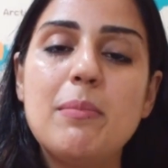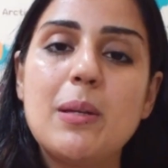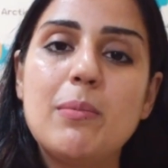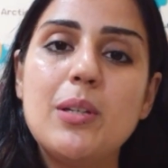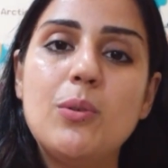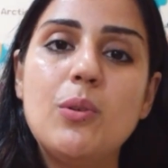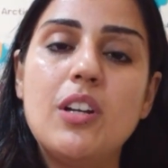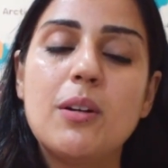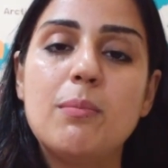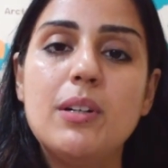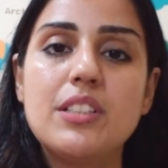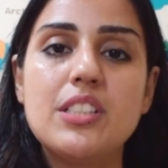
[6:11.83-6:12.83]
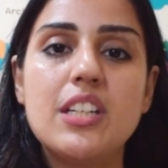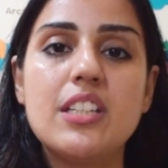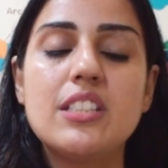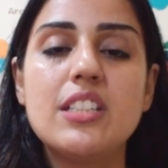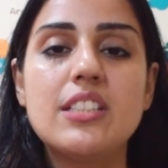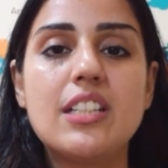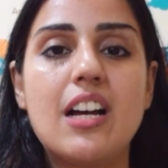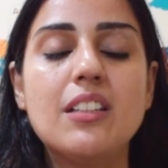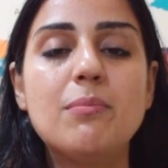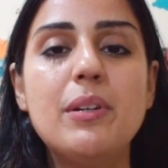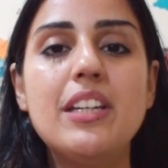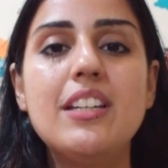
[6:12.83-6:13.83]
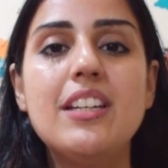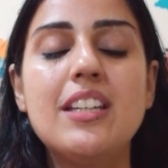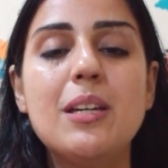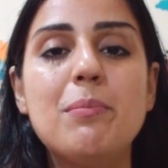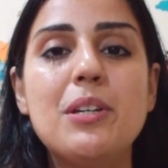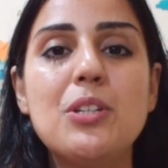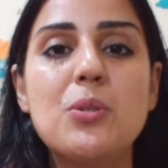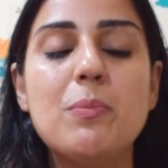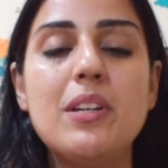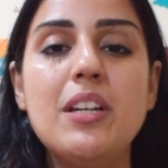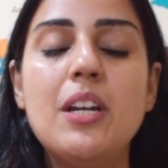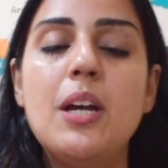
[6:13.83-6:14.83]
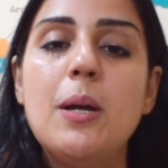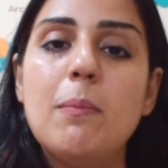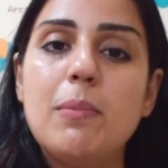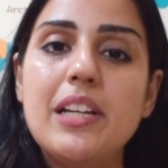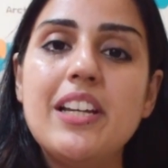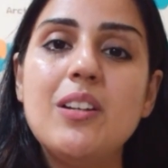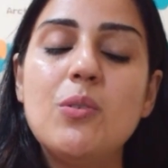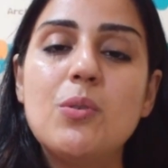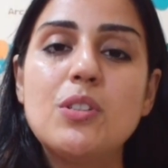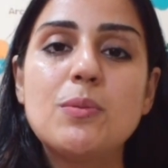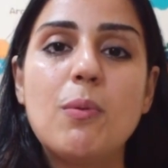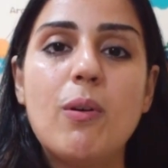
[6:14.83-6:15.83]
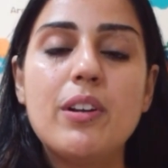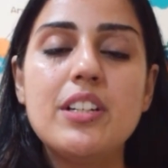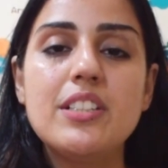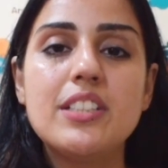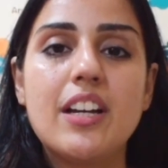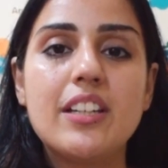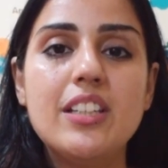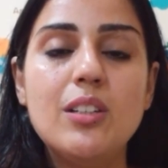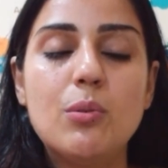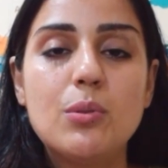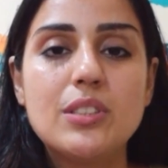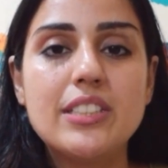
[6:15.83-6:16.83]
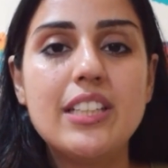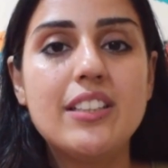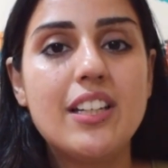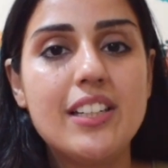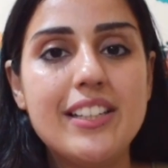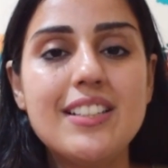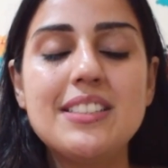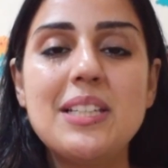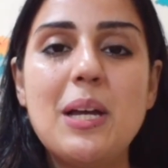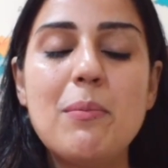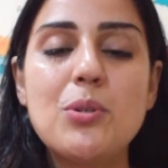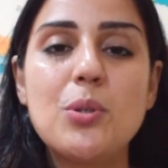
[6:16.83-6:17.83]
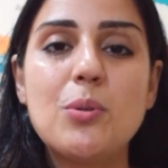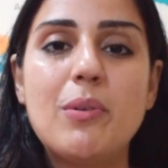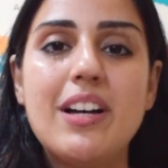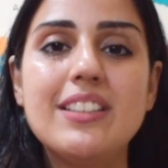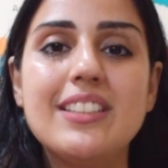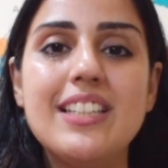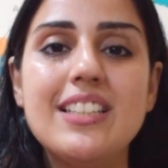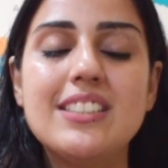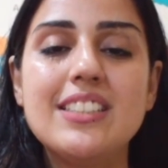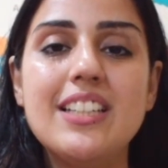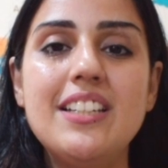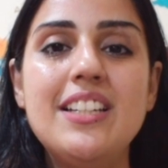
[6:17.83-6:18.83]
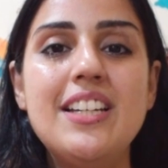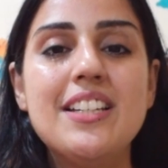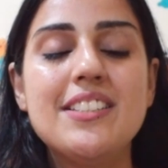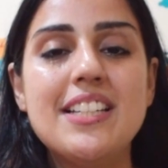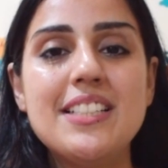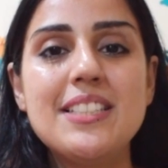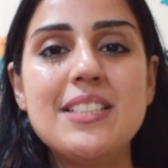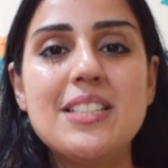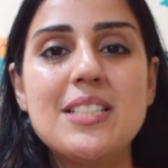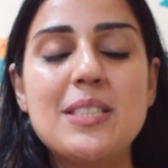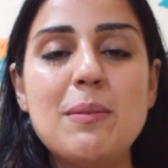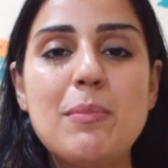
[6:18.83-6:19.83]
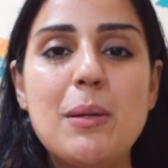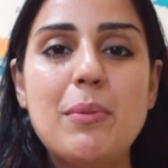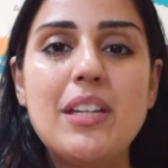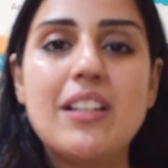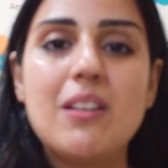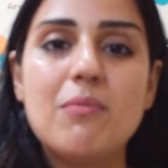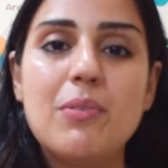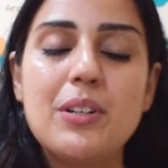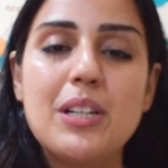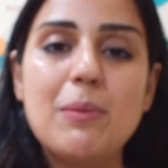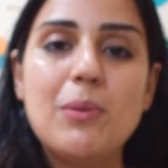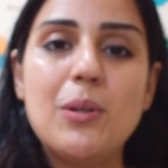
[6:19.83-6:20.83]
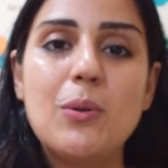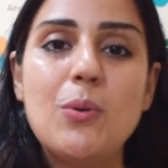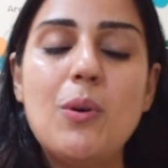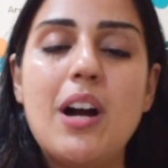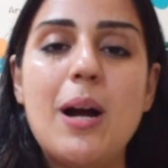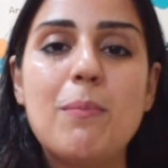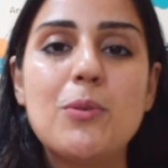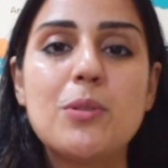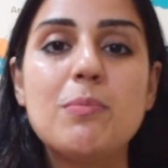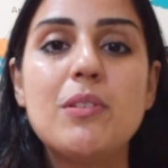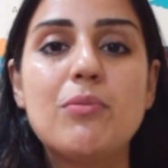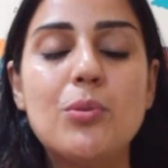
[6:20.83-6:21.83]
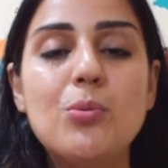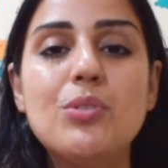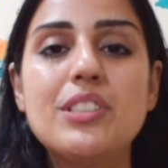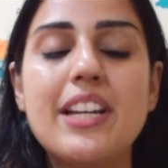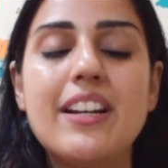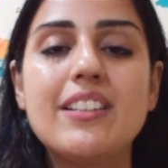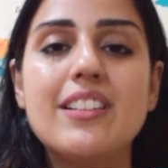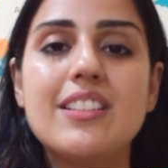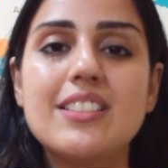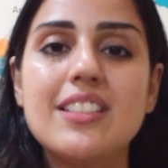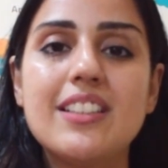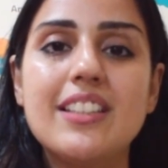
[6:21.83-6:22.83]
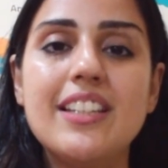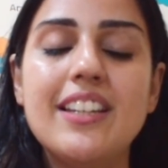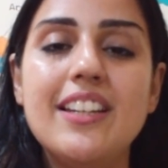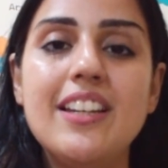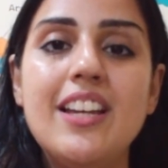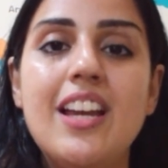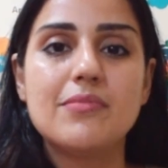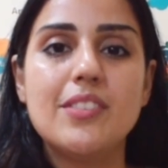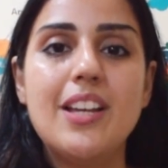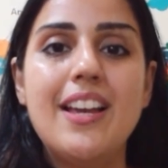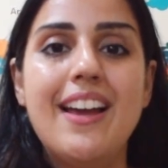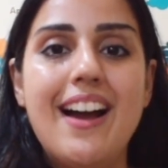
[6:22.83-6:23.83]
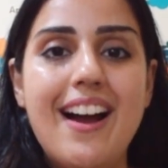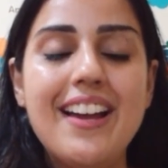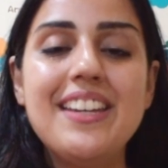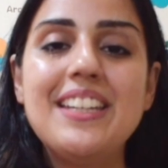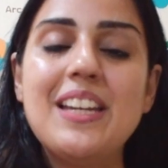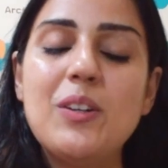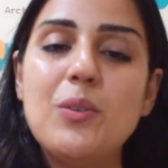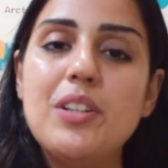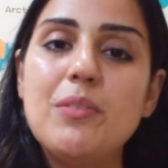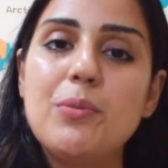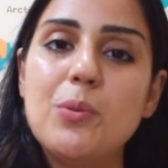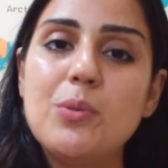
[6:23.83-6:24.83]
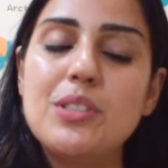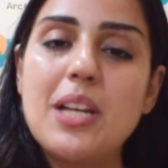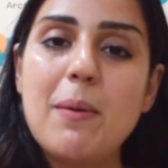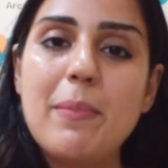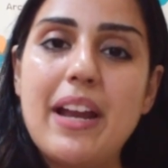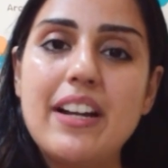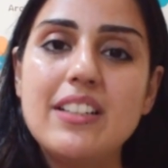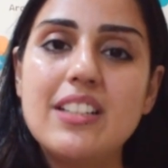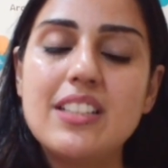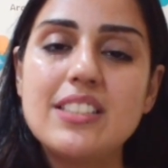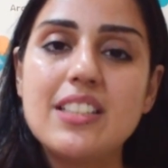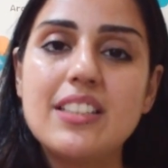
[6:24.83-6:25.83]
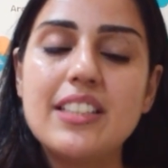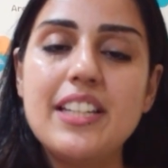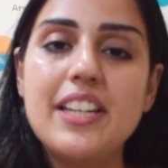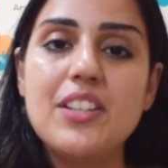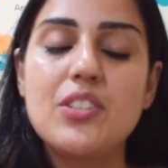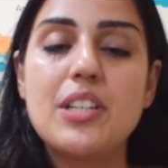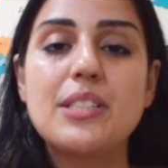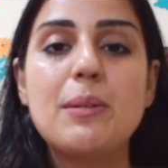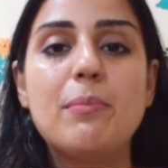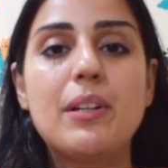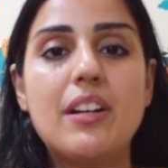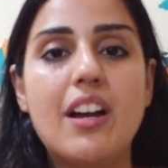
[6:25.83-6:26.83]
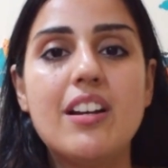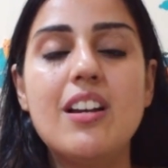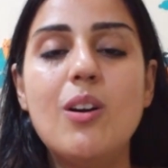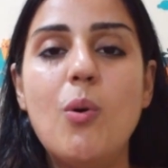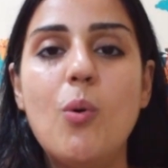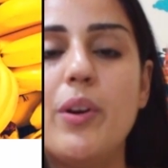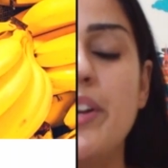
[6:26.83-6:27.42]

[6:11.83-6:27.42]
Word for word: बेबी को लगभग लगभग छः से सात महीने के बीच में प्लेन ओट्स फॉरेज यानी ओट्स की दलिया से आप शुरुआत कीजिए जैसे जैसे बेबी कंफर्टेबल हो आप उसमें फ्रूट्स ऐड कर सकते हैं हाई कैलोरी फ्रूट्स आप ऐड कर सकते हैं जैसे बनाना हो